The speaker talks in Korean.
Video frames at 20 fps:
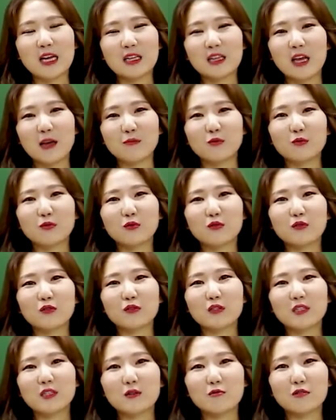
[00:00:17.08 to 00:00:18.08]

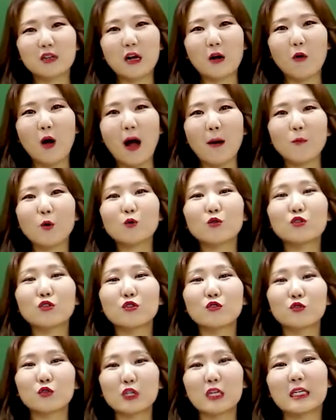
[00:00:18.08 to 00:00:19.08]
대부분 이제 우리가 과목들
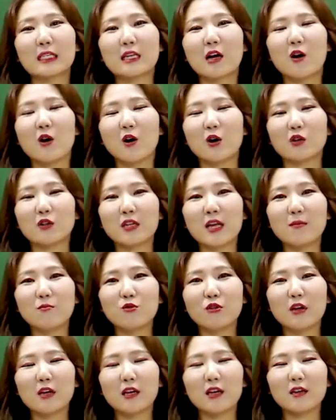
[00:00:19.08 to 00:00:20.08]
중에서
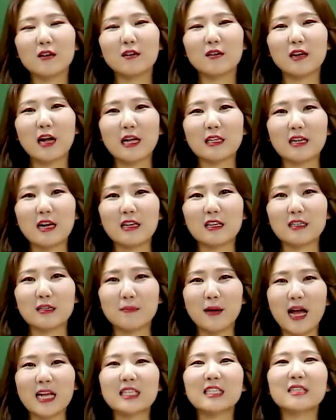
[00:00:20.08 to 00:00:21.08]
세무회계를 가장 이제
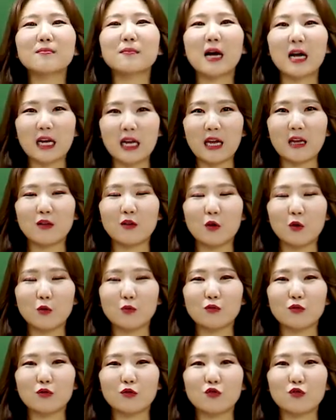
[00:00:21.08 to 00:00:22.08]
마지막에
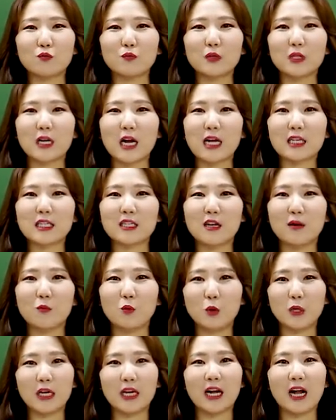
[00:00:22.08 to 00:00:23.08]
여러분들 준비를 하시다
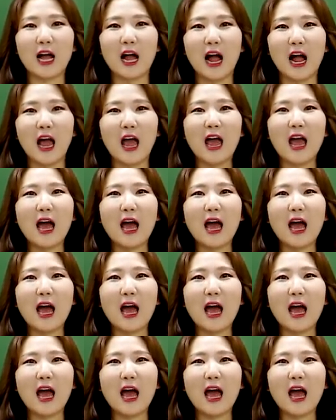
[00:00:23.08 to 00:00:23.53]
보니까